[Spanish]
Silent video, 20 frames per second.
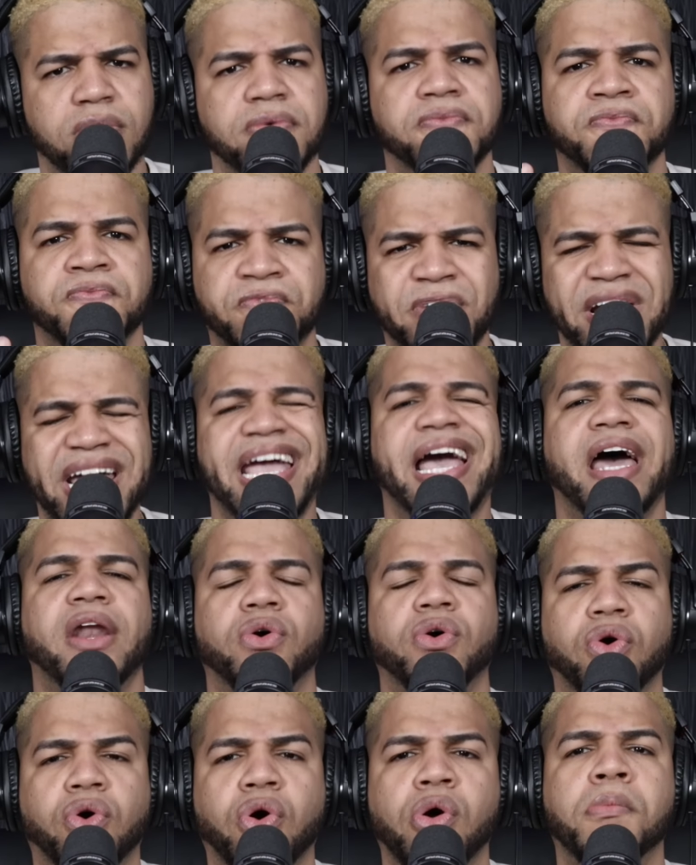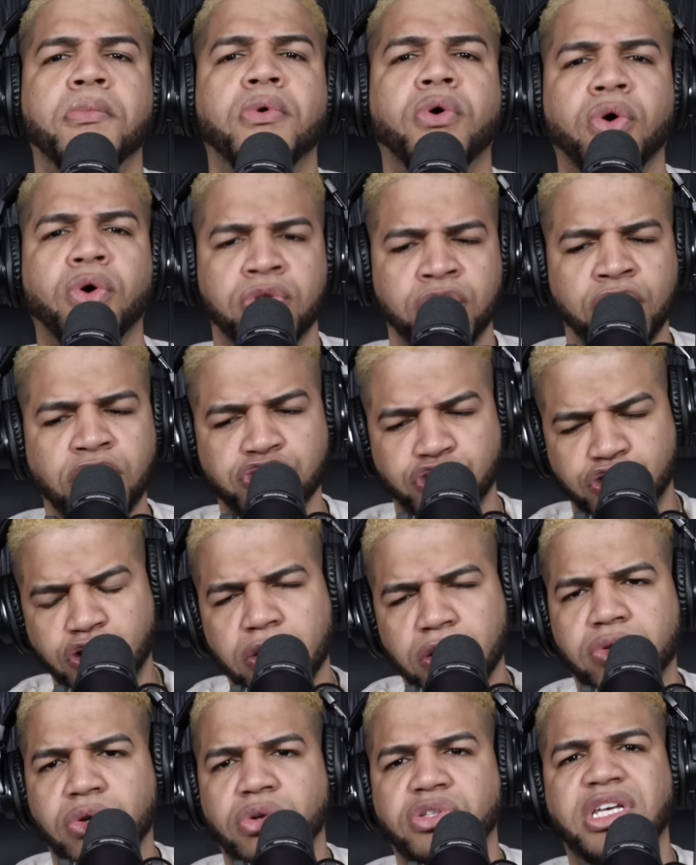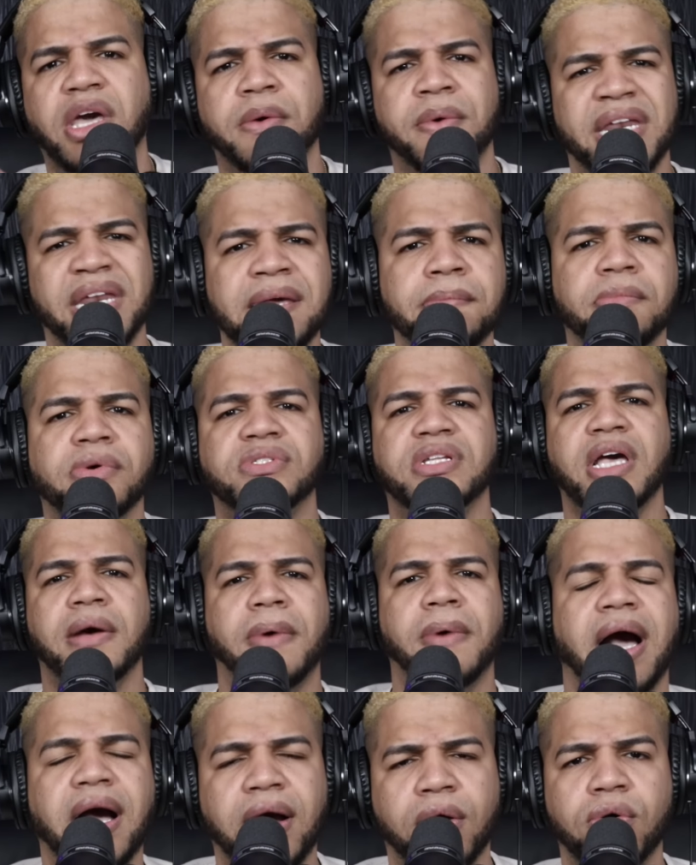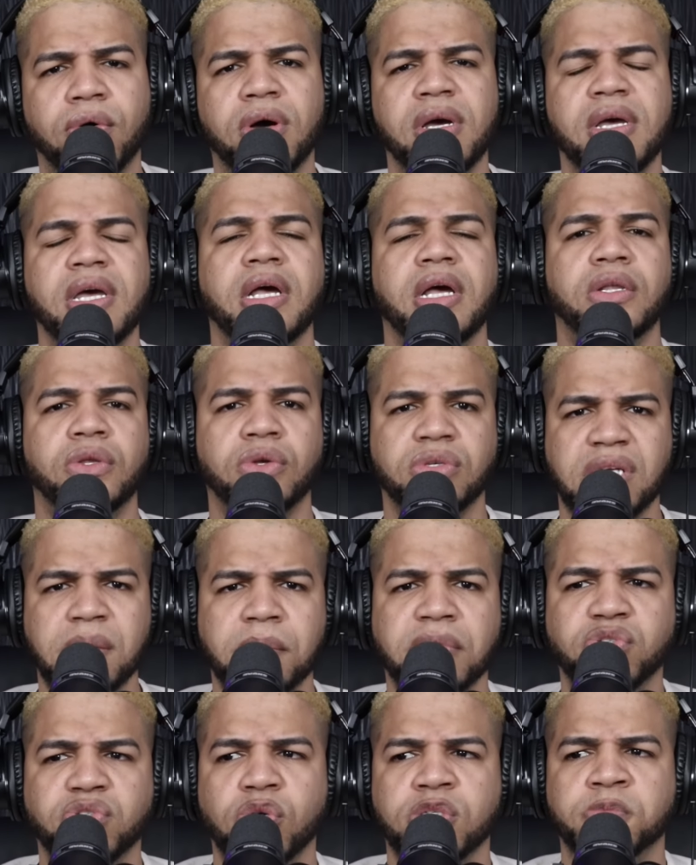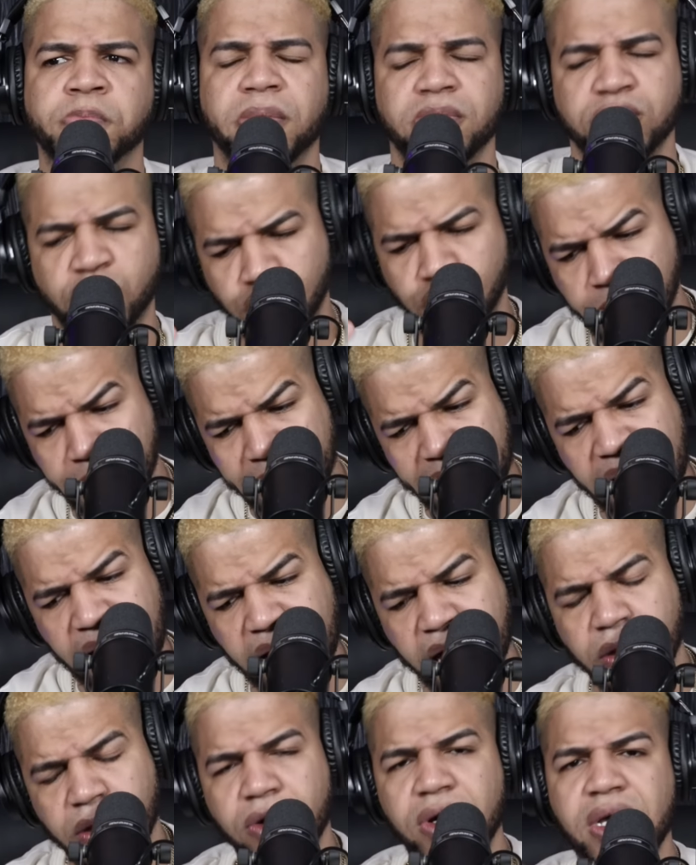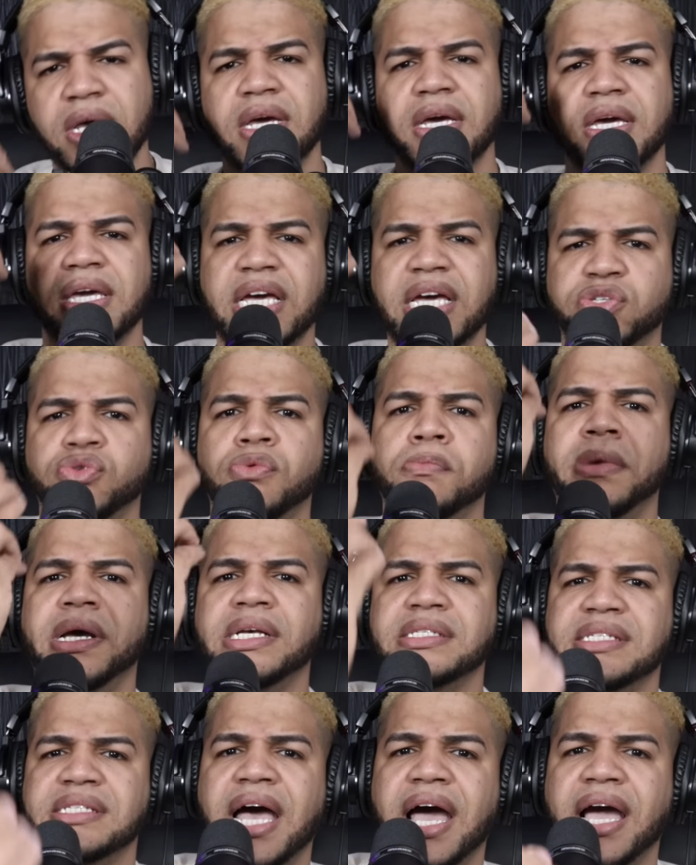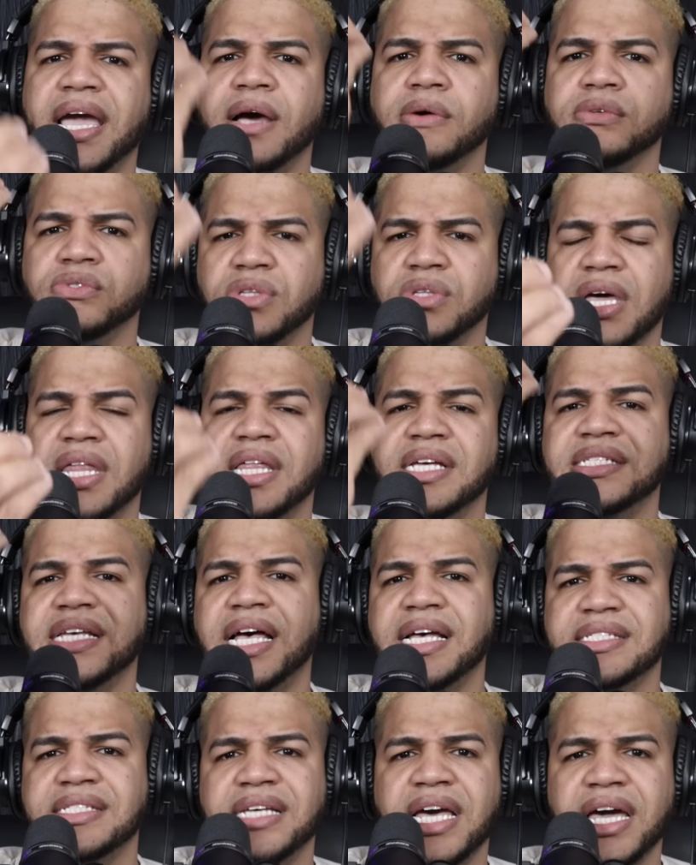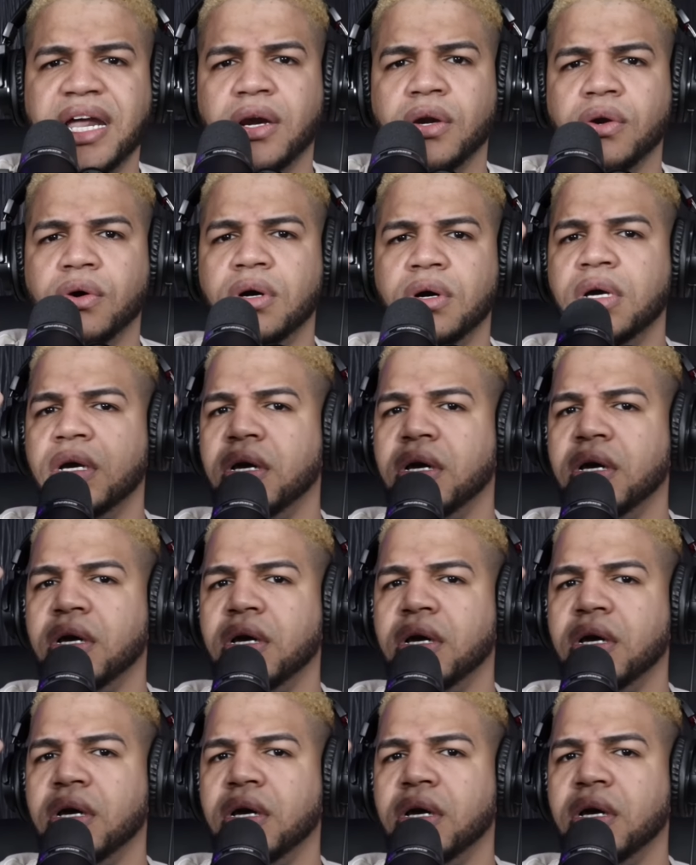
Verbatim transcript: Véalo como nosotros que venimos de abajo nos hemos superado. Y es un mensaje a ustedes hacerlo.